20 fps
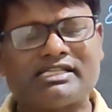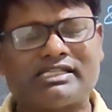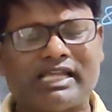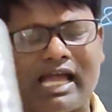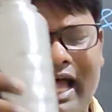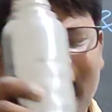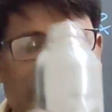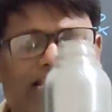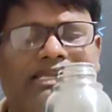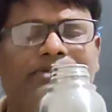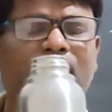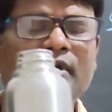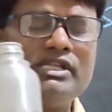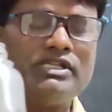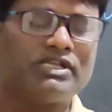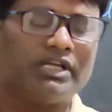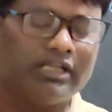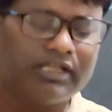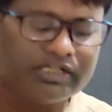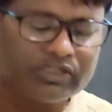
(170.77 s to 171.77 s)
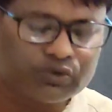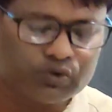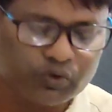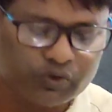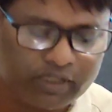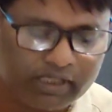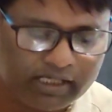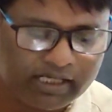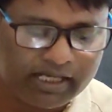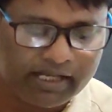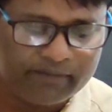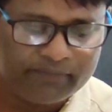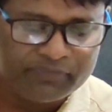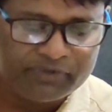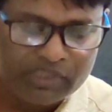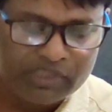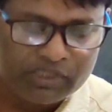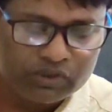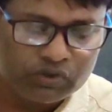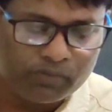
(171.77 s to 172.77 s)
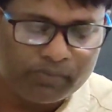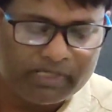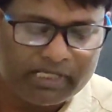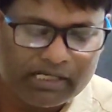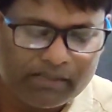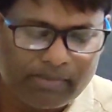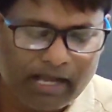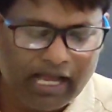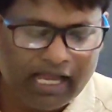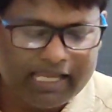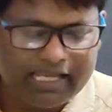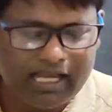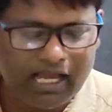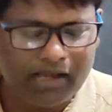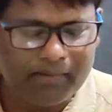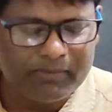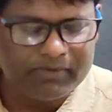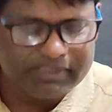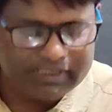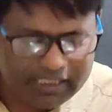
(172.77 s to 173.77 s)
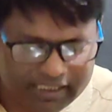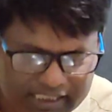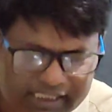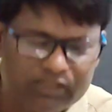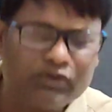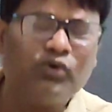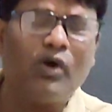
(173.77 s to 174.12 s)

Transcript: इस थाली में जल्दी सूखेगा तो मेरे भाई हम यही